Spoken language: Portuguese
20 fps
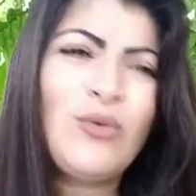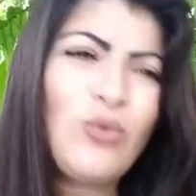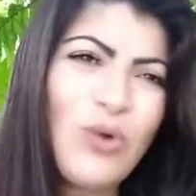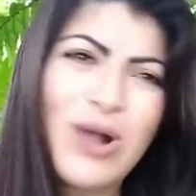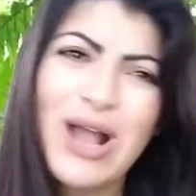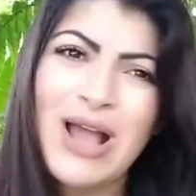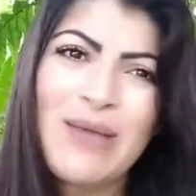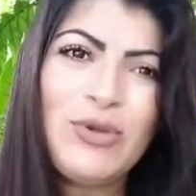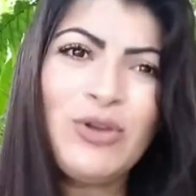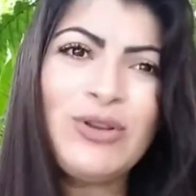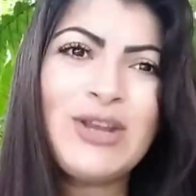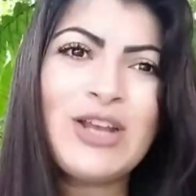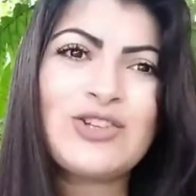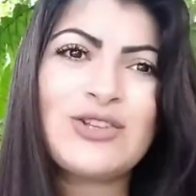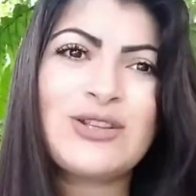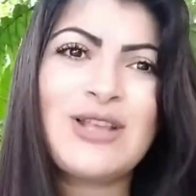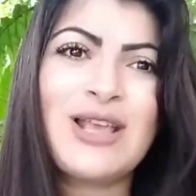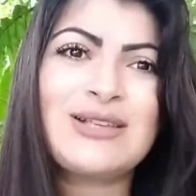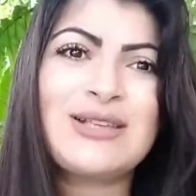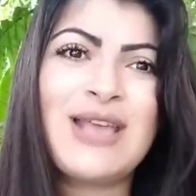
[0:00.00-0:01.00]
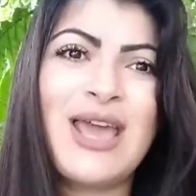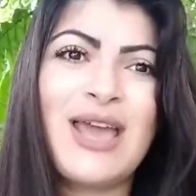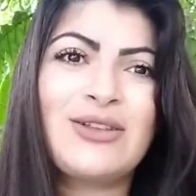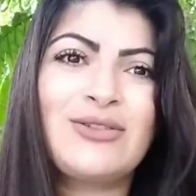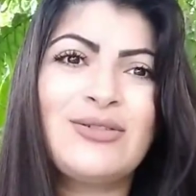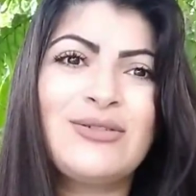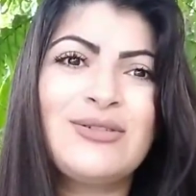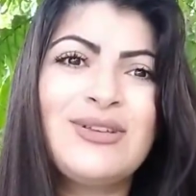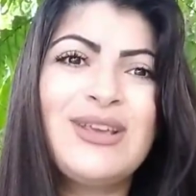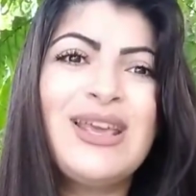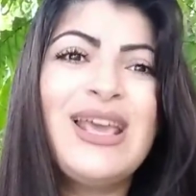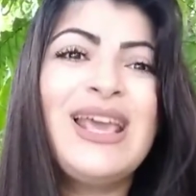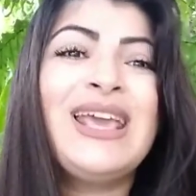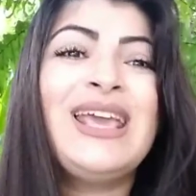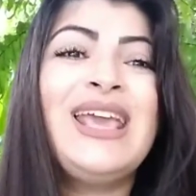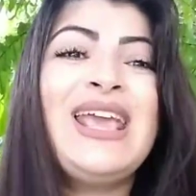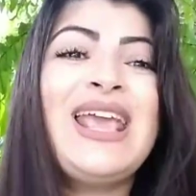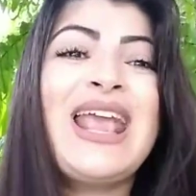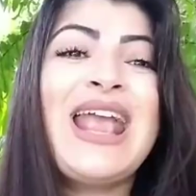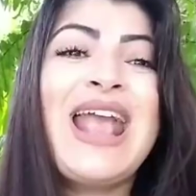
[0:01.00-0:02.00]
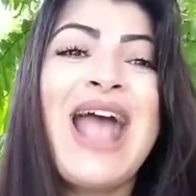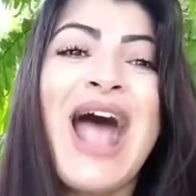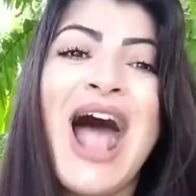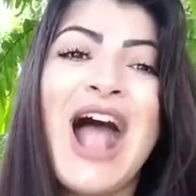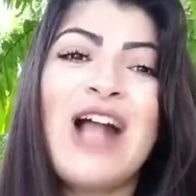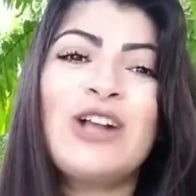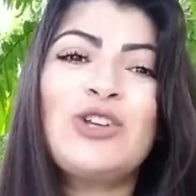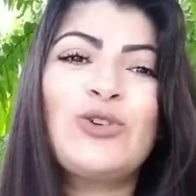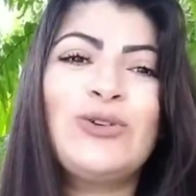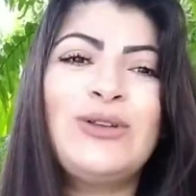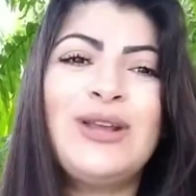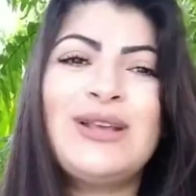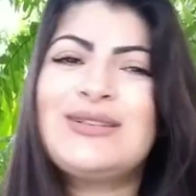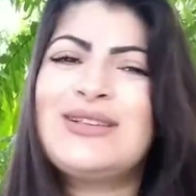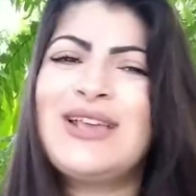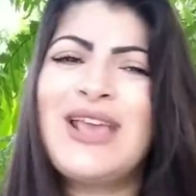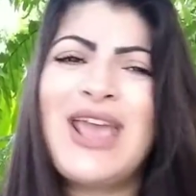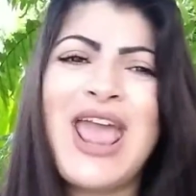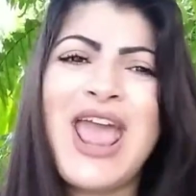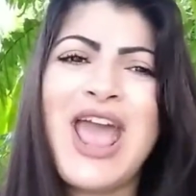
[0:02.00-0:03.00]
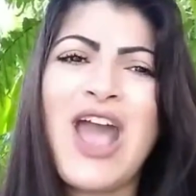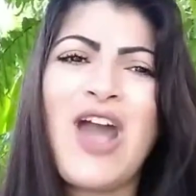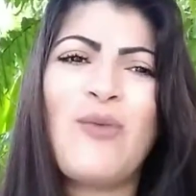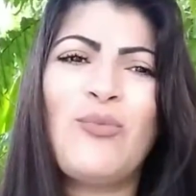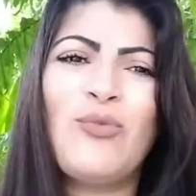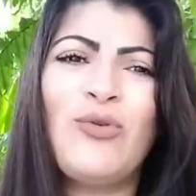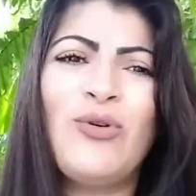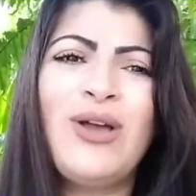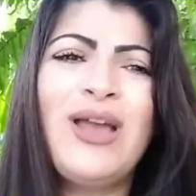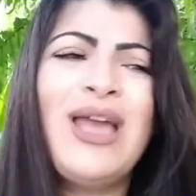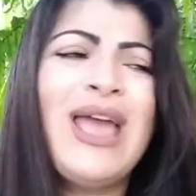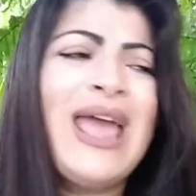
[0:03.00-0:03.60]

um caminho neste deserto. E riacho nesse ermo.